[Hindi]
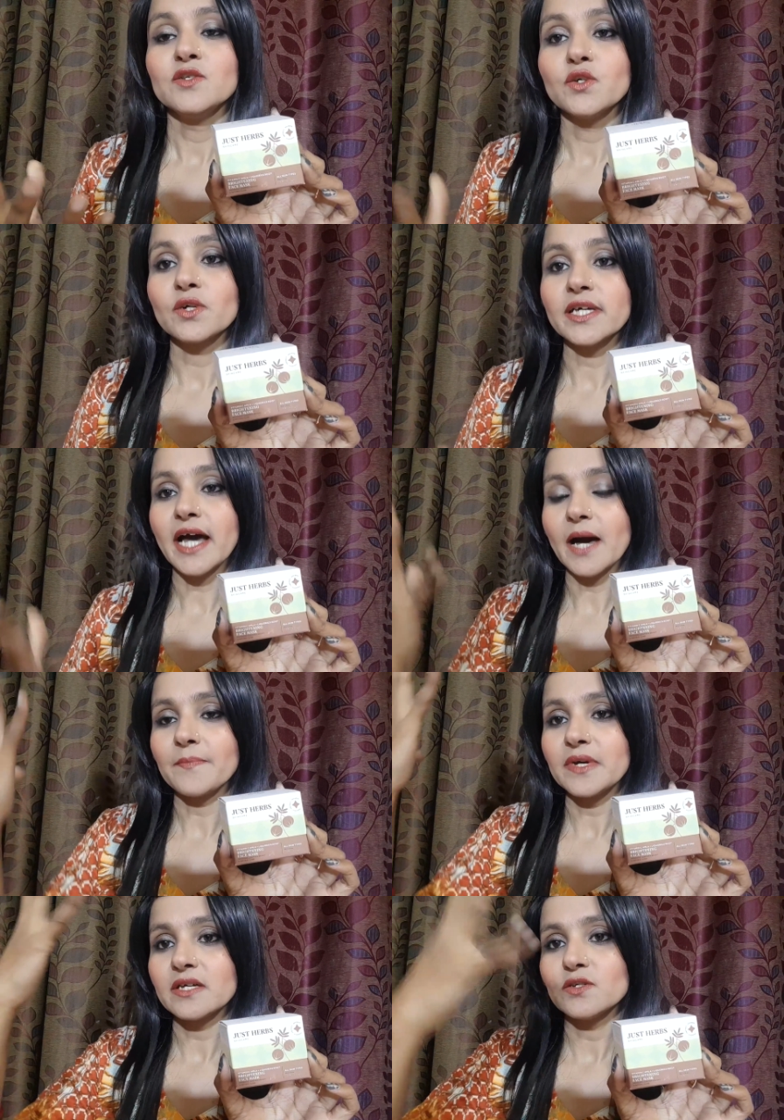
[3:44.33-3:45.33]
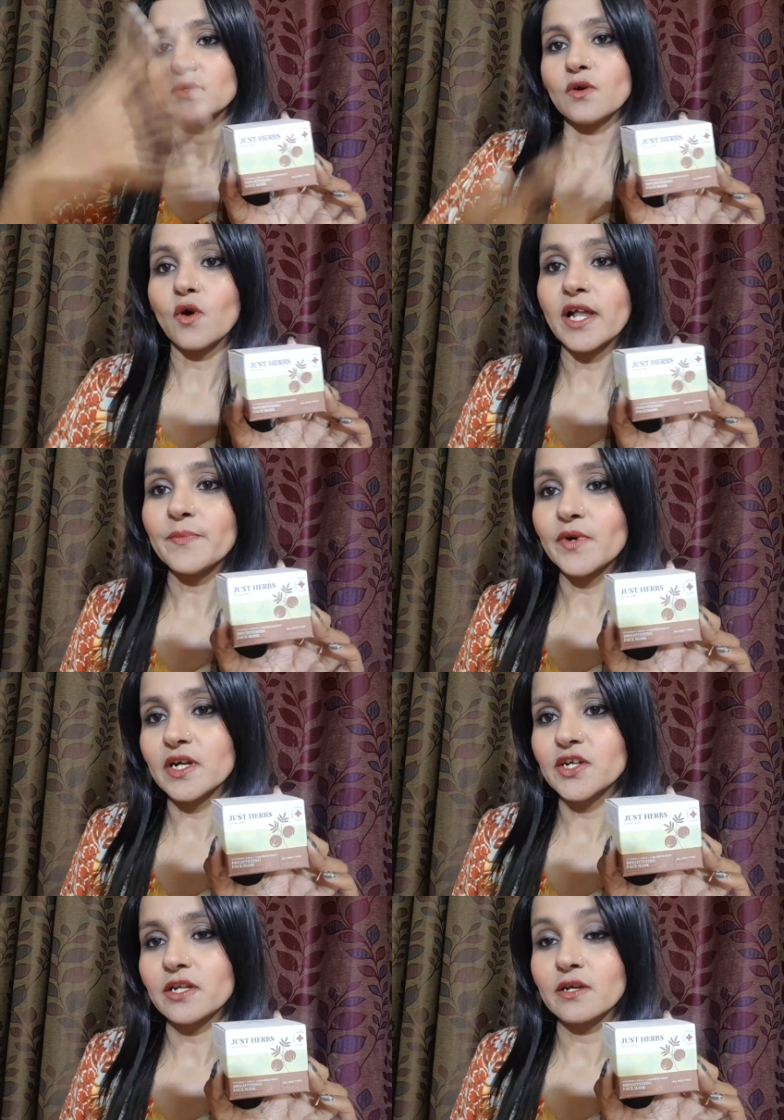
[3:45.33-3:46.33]
जो कि आपकी जो ऑयल
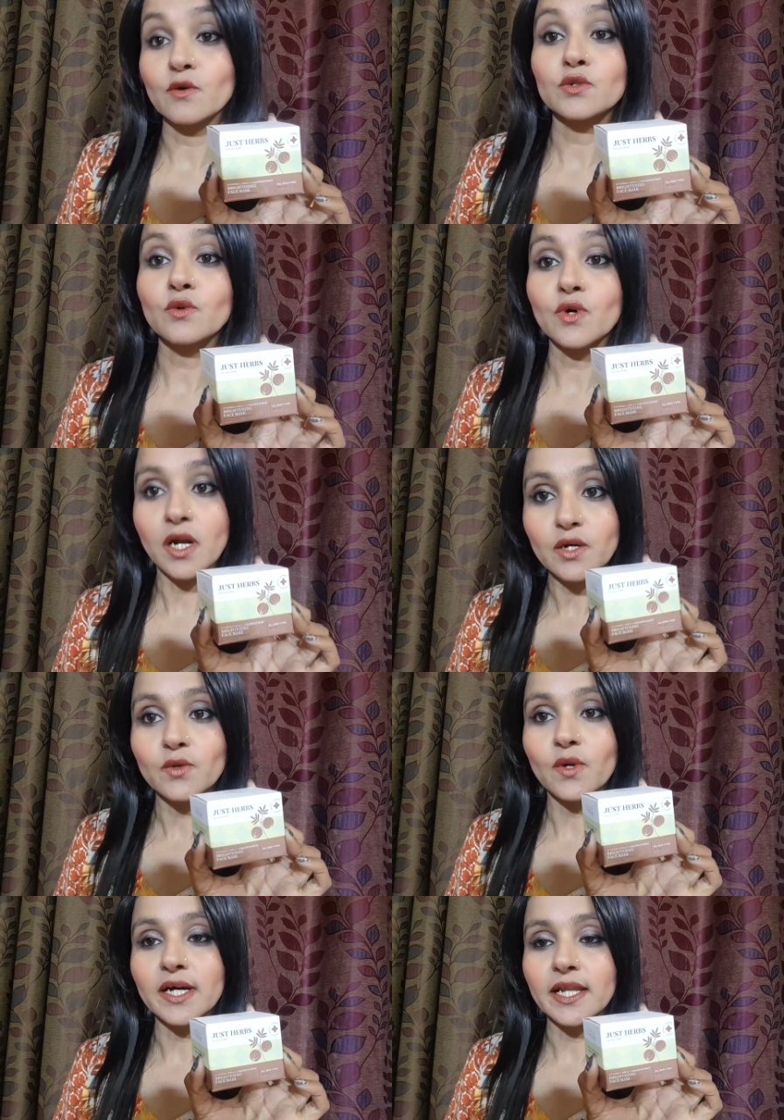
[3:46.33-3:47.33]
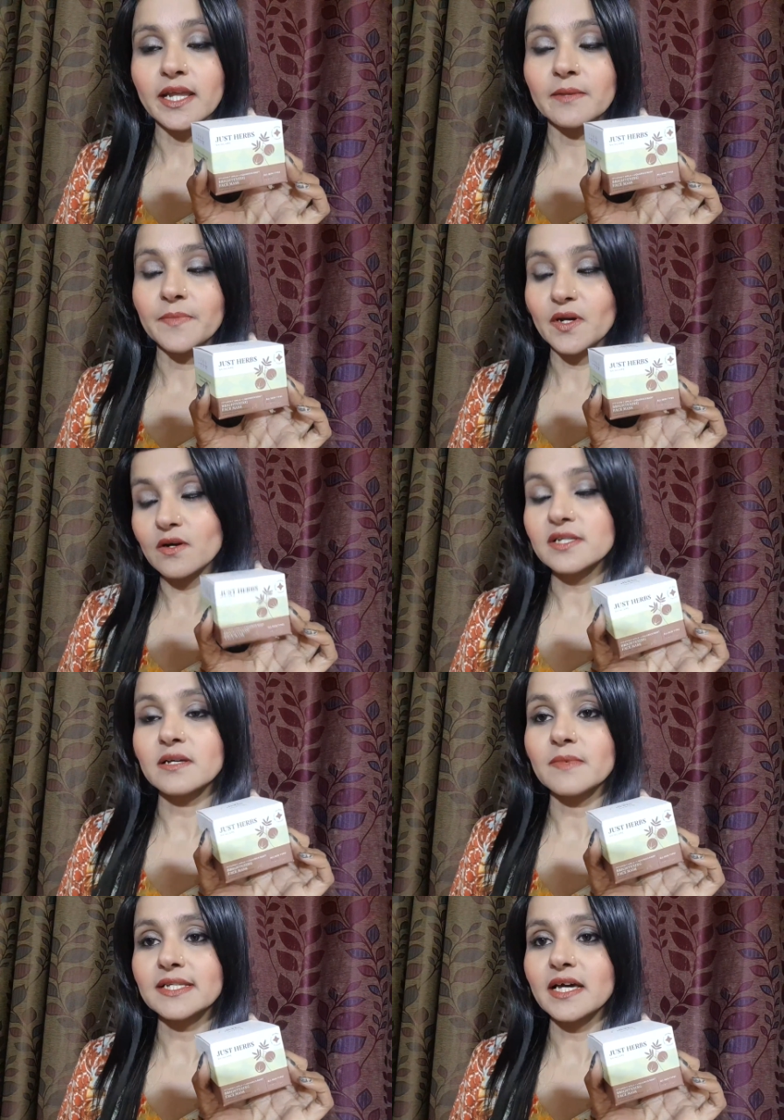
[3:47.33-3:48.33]
प्रोडक्शन है उसको कंट्रोल करे बिकॉज
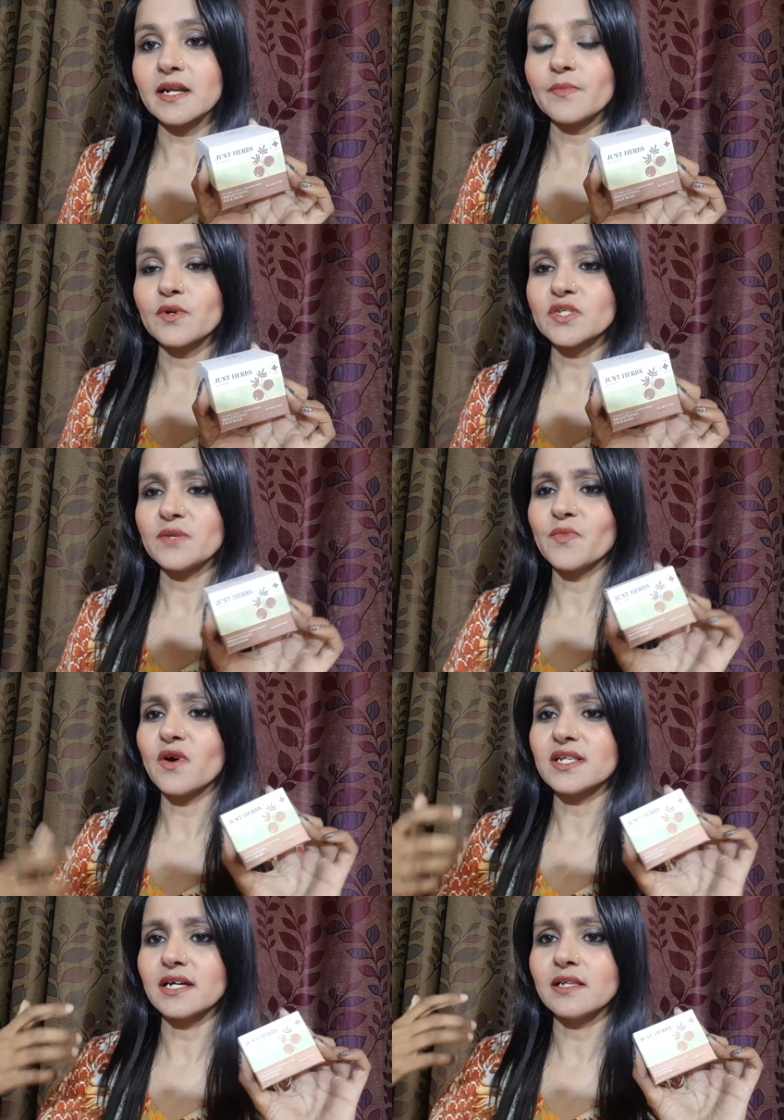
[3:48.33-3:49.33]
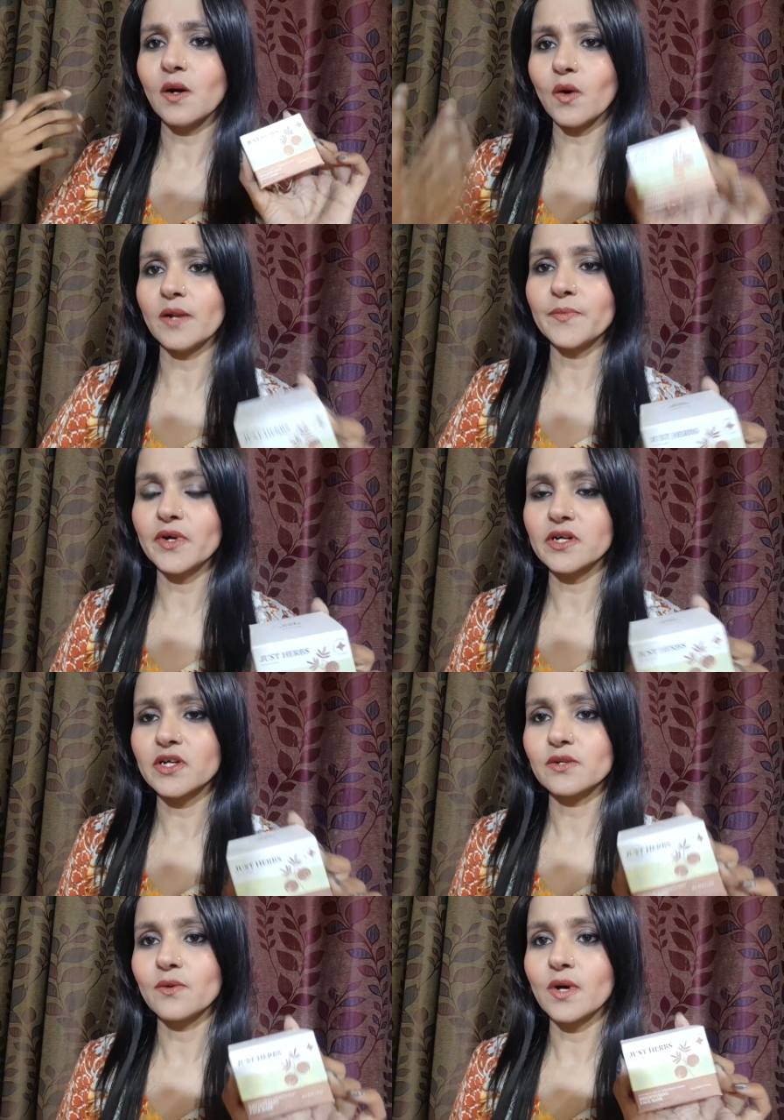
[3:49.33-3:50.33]
समर्स आर अप्रोचिंग बहुत ज़्यादा ऑयल
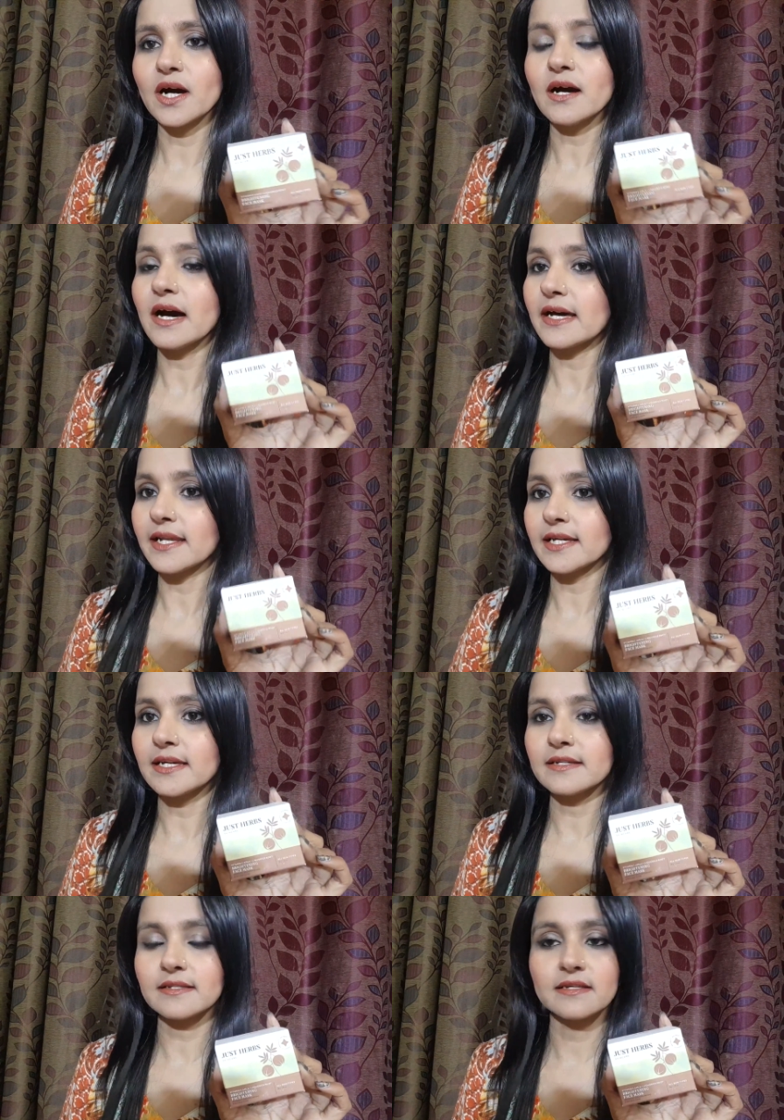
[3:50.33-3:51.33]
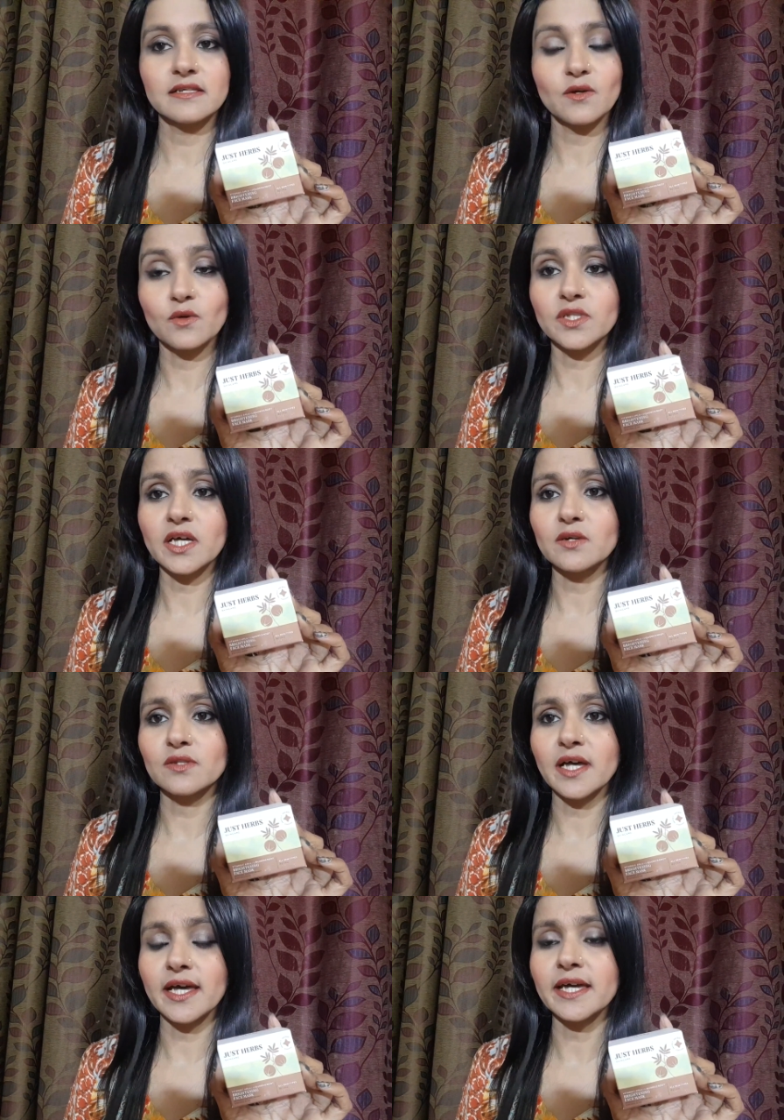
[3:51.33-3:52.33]
प्रोडक्शन होगा हर एक की स्किन से होता ही
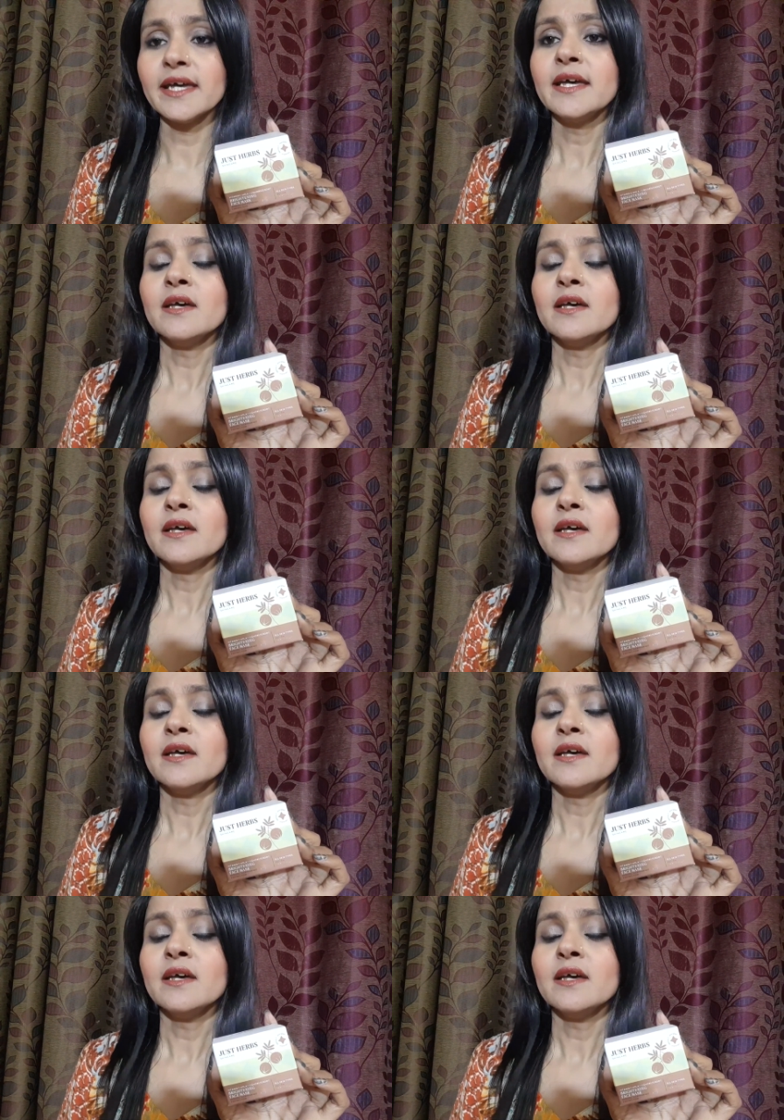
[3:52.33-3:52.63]
होता है